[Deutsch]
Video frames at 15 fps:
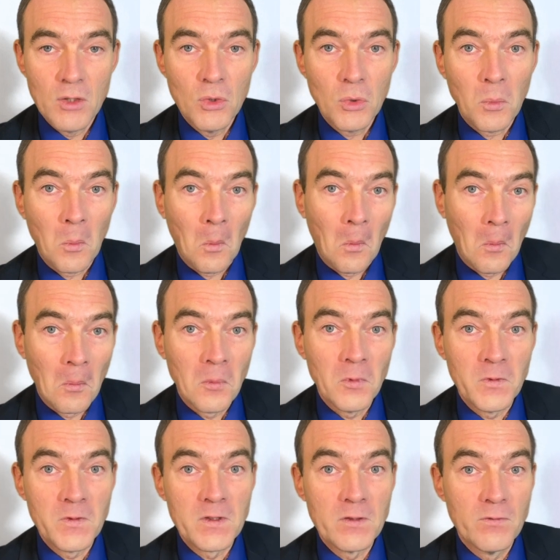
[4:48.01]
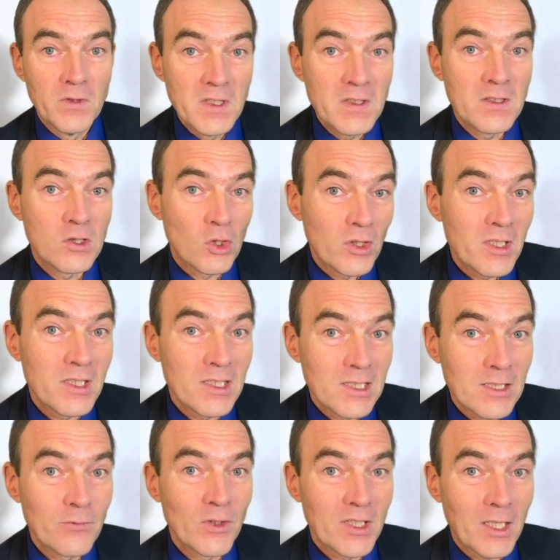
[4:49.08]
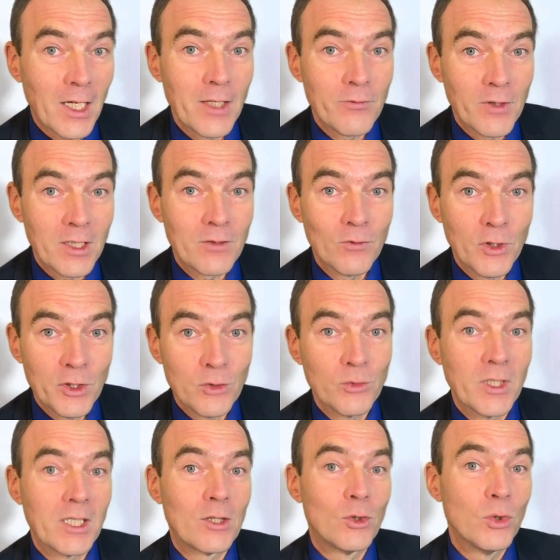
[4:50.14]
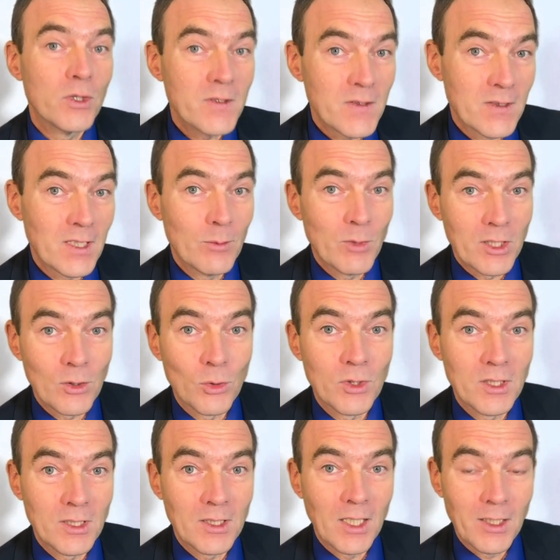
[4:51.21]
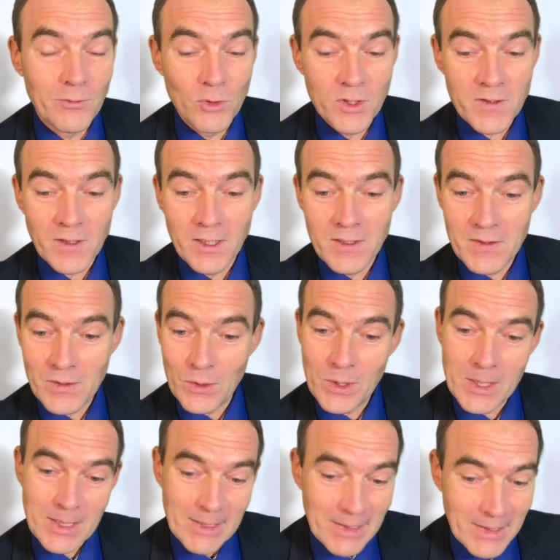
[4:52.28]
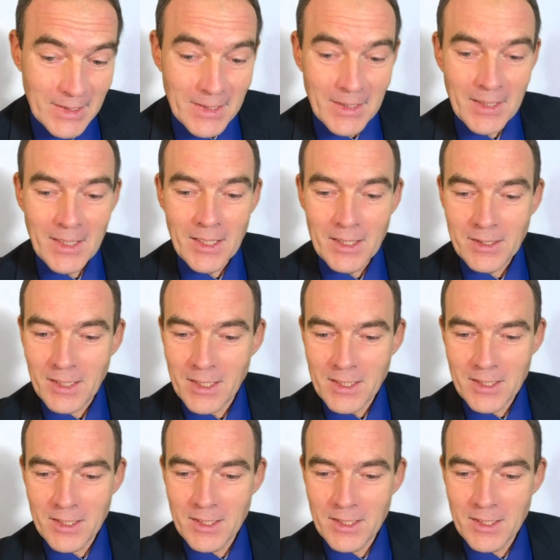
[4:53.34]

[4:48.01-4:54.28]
Eine Verdreifachung. Und Sie wissen schon, es ist verdreifacht worden und der Kurs ist aber noch nicht da, wo er sein soll.